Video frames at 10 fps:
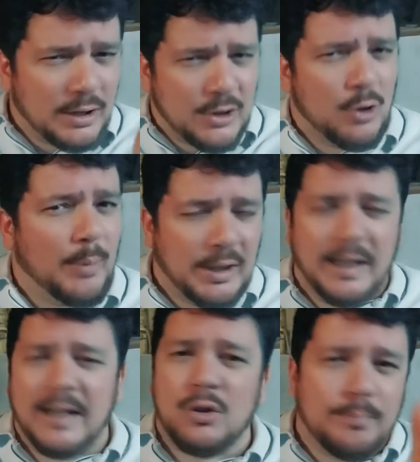quiso poner
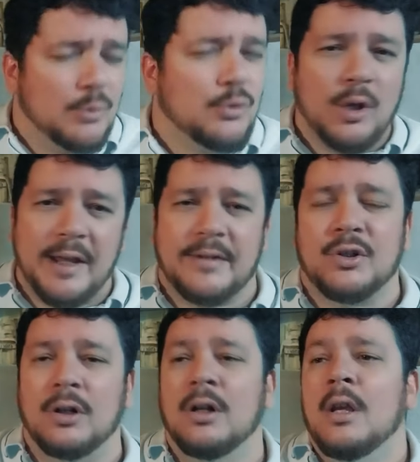eso y puso eso.